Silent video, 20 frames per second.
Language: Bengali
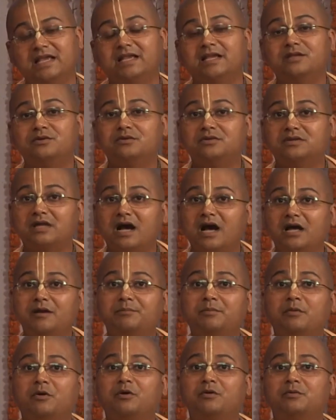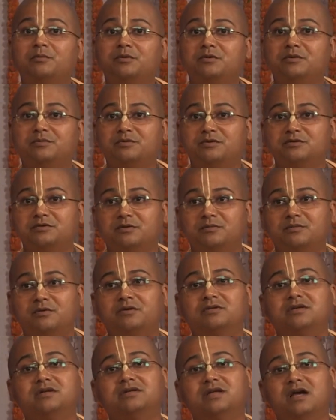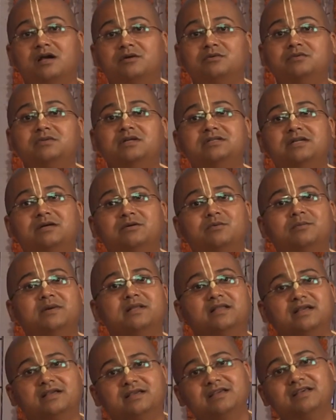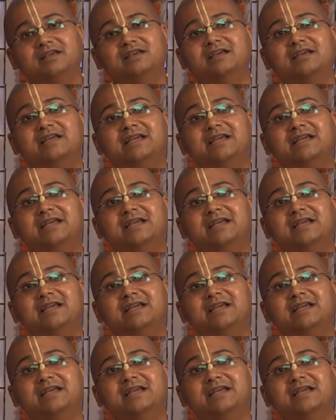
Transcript: কিন্তু তার পরবর্তী প্রজন্ম অর্থাৎ ঠাকুরদা ঠাকুমা দেখে